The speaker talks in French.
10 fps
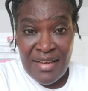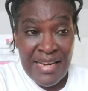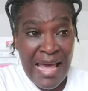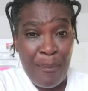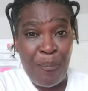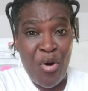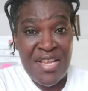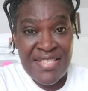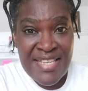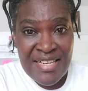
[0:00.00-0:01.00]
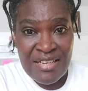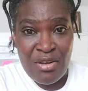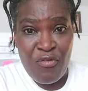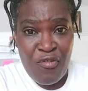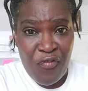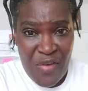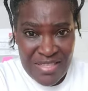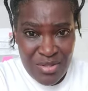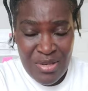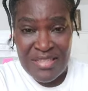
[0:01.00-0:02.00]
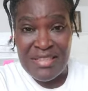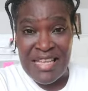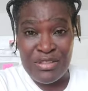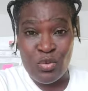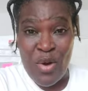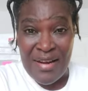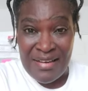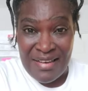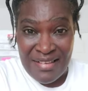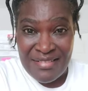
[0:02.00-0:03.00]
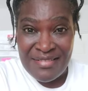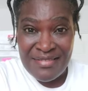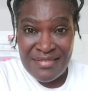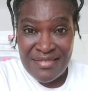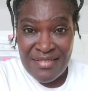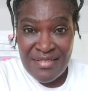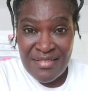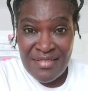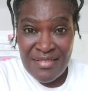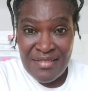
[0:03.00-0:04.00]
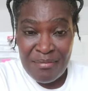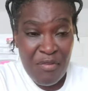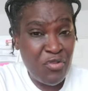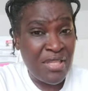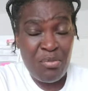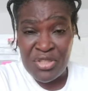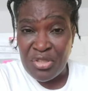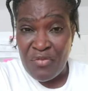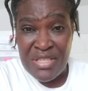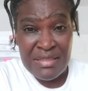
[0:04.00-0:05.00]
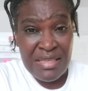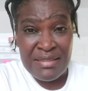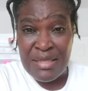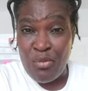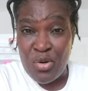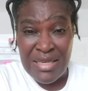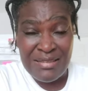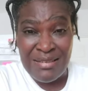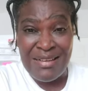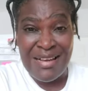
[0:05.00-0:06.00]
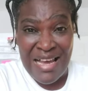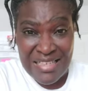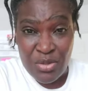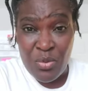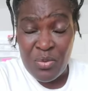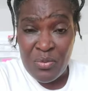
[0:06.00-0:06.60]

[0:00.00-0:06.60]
La politique que vous faites sur la toile, mais vous démontrez que vous êtes des démocrates en carton.